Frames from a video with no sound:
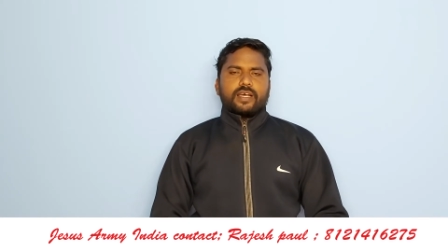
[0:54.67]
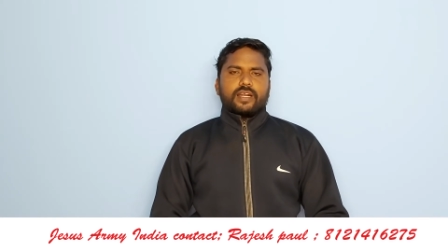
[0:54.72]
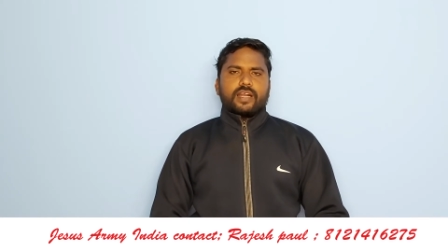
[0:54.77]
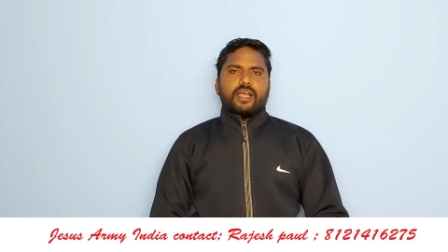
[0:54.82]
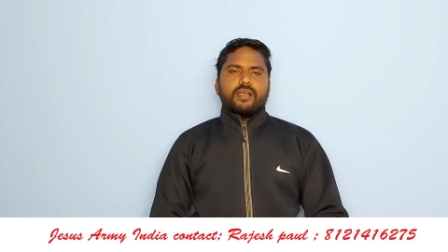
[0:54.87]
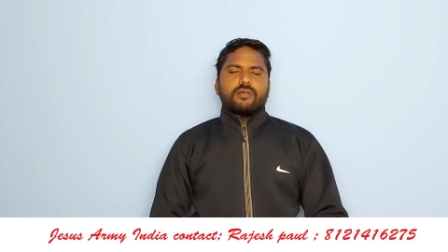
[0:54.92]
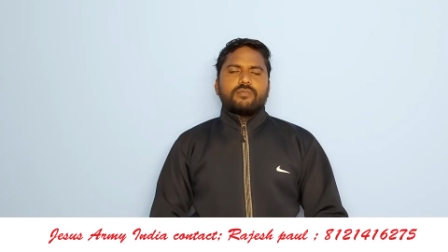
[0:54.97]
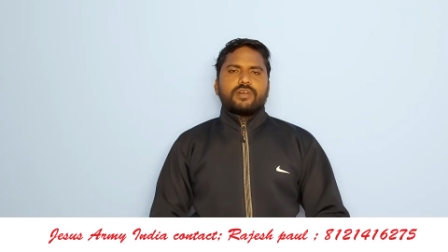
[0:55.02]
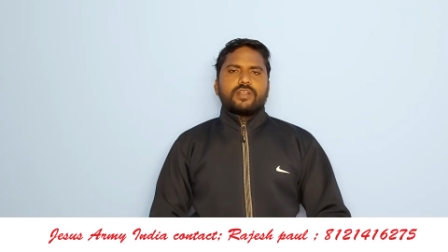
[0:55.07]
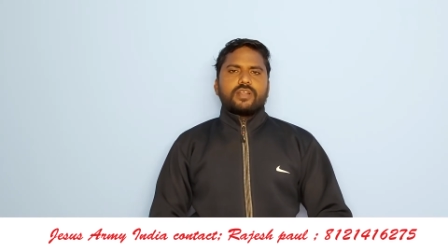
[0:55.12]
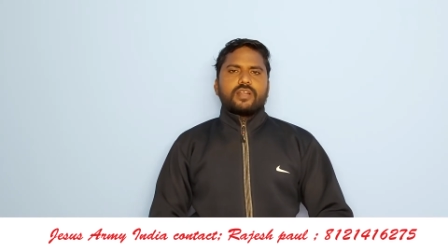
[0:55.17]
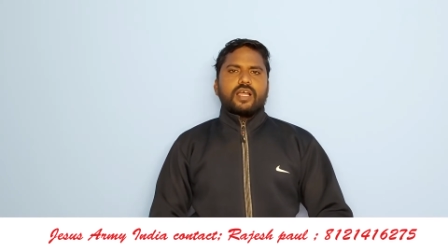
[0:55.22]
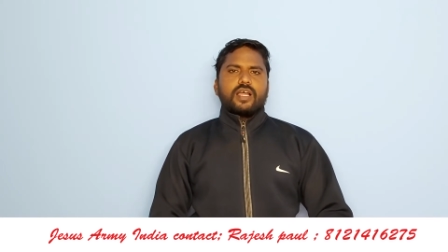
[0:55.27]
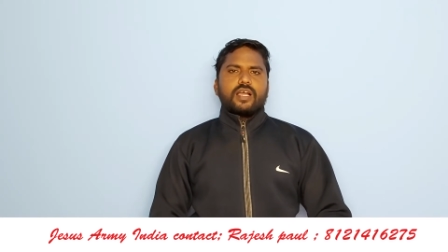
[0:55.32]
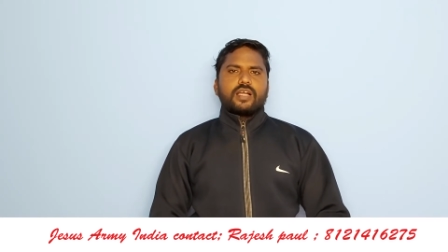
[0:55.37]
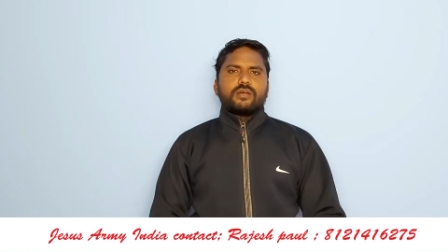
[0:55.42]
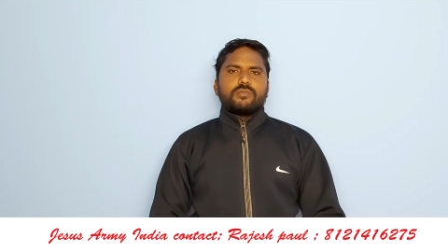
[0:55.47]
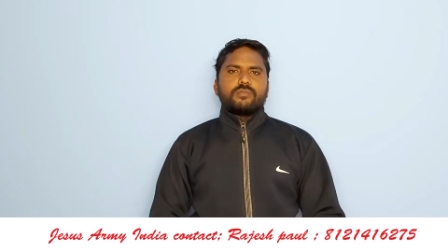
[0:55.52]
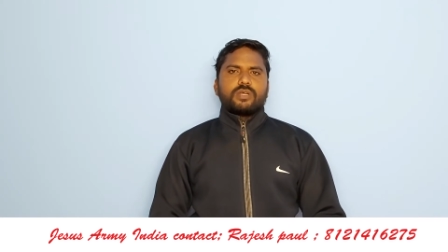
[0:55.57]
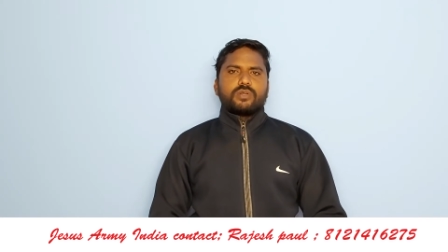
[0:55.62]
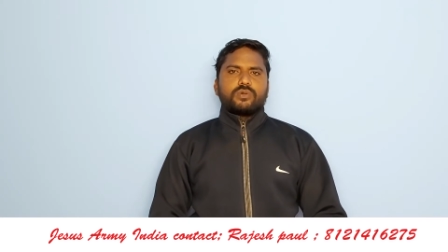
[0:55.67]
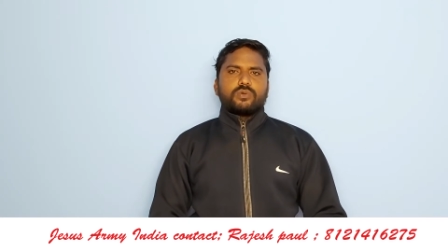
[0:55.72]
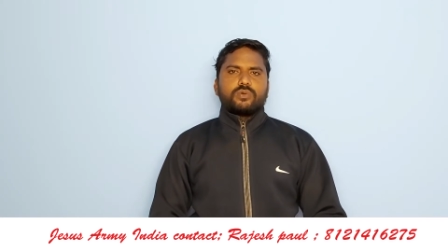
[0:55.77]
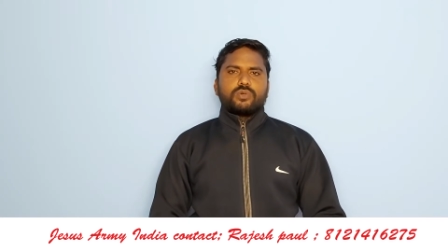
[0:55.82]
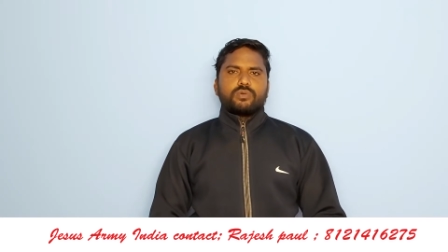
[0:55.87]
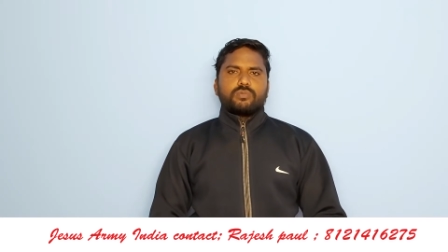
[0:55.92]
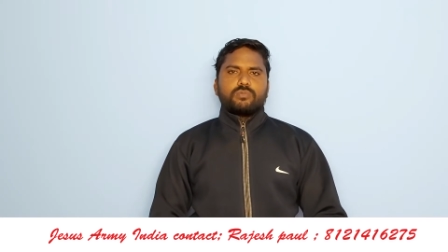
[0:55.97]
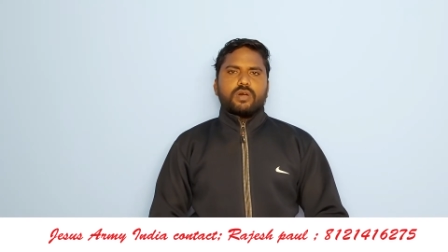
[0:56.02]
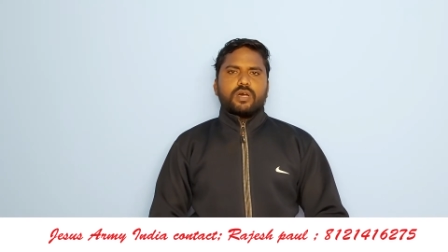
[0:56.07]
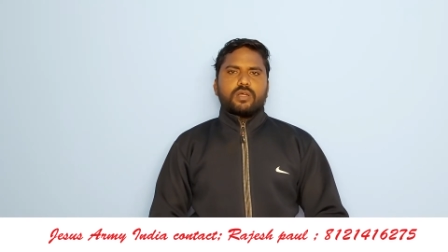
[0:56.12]
రాయబడినలాగా మన
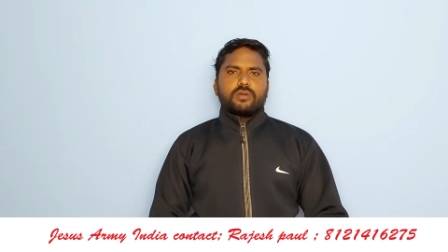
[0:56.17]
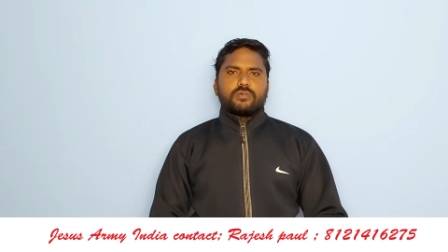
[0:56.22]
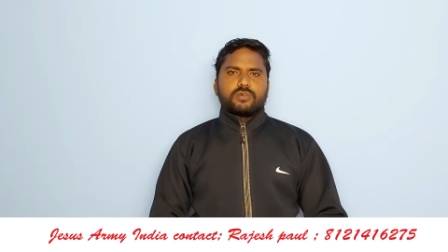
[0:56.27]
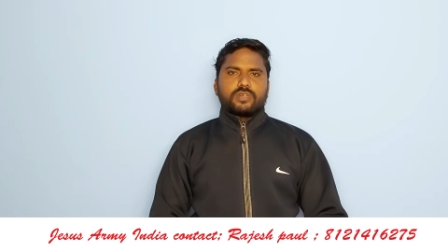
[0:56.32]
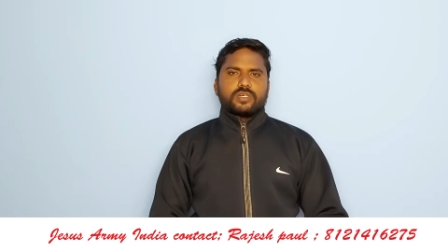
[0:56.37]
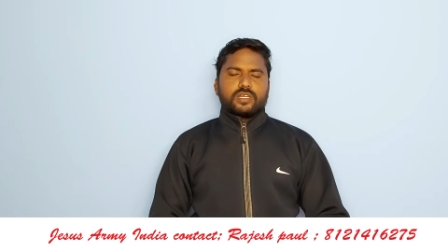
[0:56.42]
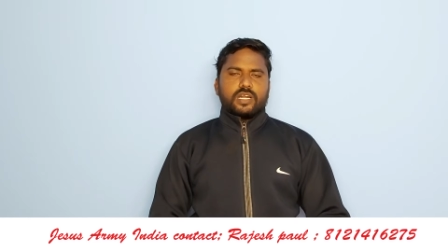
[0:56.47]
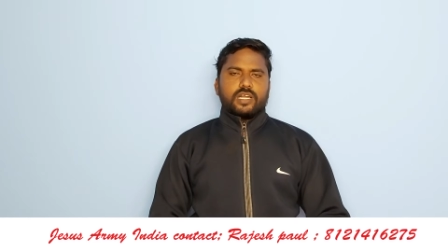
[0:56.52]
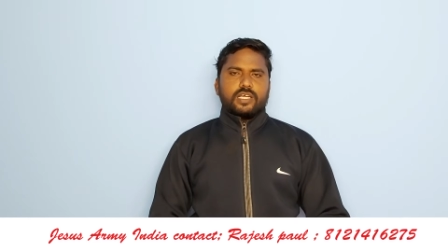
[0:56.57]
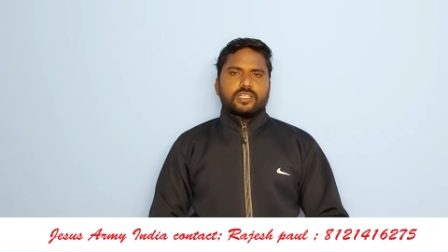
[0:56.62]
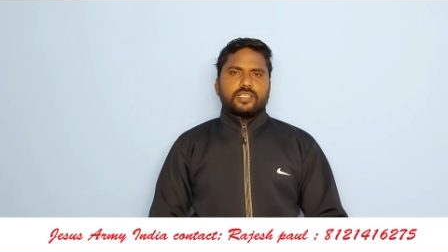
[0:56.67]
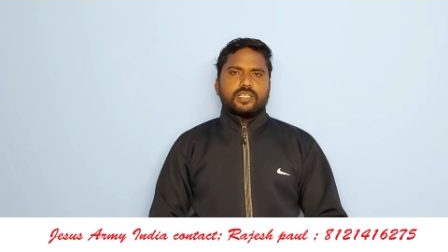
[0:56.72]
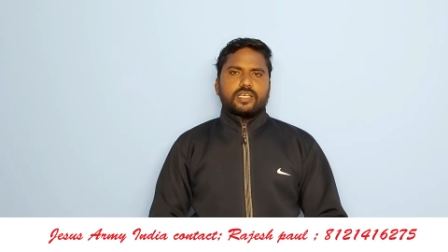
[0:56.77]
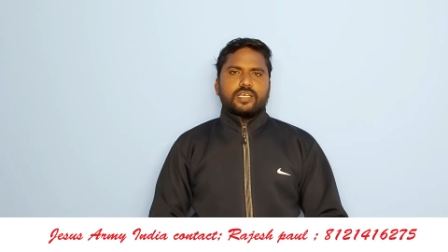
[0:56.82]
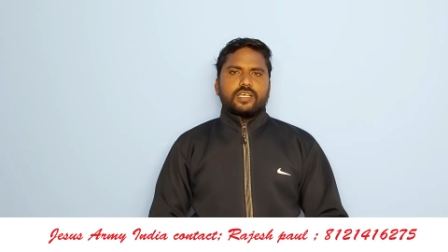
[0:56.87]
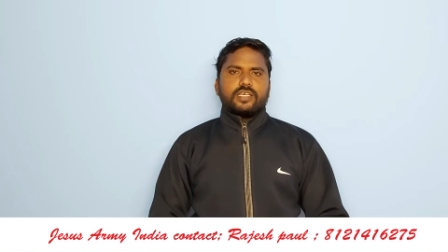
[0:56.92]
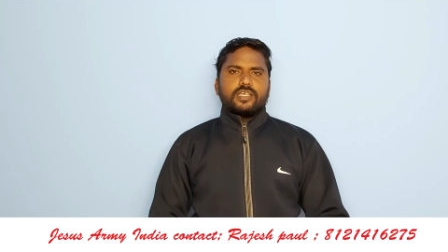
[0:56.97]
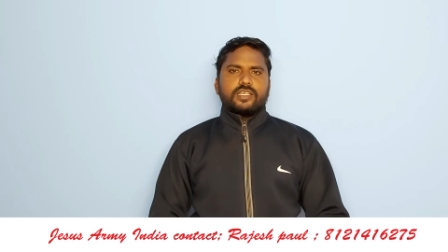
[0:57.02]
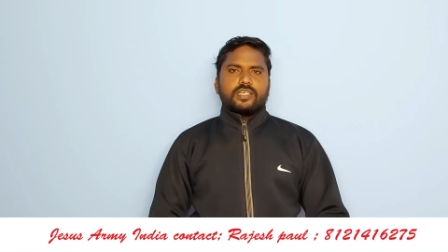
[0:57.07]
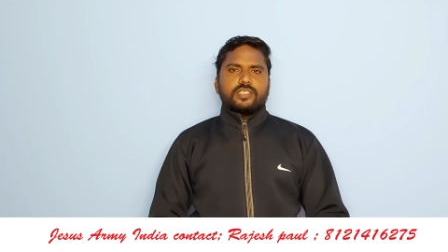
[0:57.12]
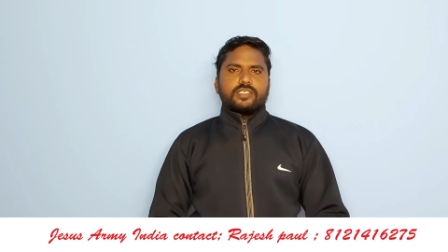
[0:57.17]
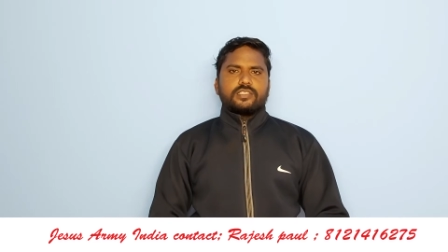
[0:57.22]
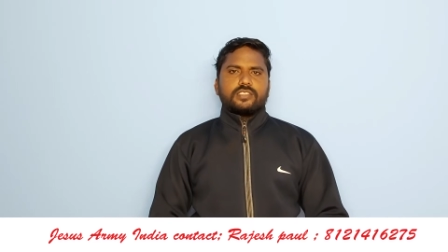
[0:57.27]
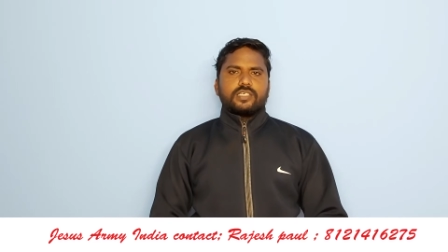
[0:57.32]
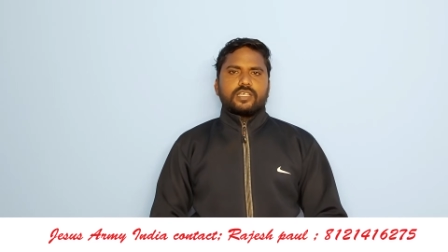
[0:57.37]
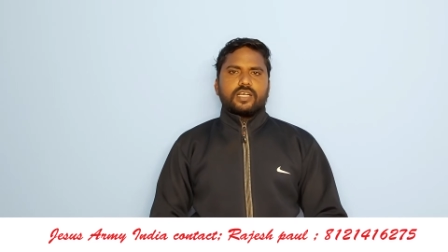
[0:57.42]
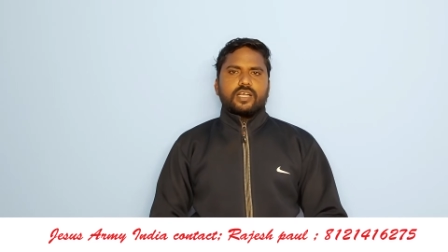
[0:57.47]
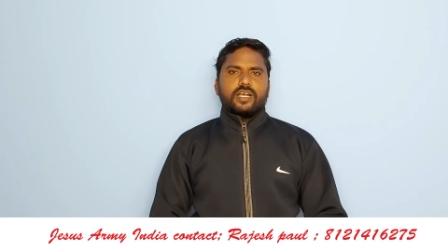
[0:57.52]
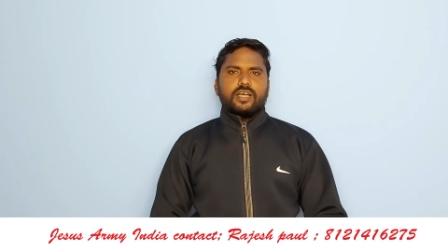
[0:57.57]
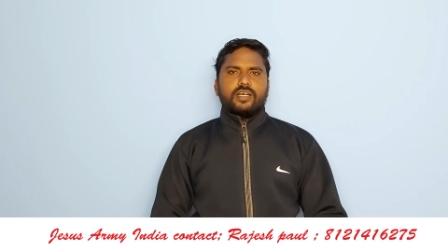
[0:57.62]
కుటుంబాలు ఉన్నట్లయితే
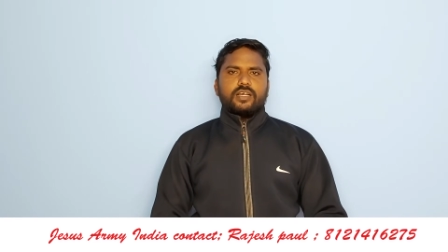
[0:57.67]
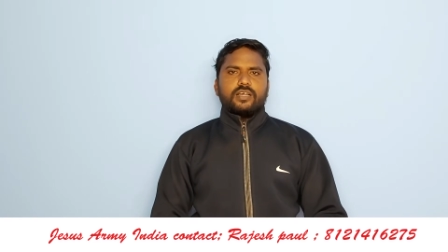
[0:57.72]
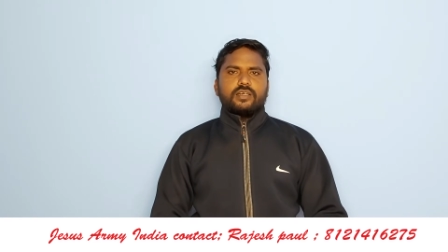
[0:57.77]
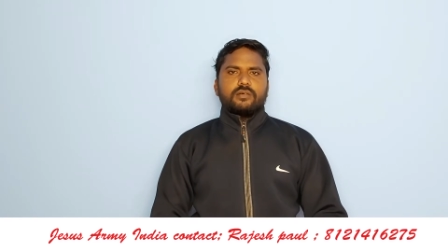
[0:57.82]
నిజంగా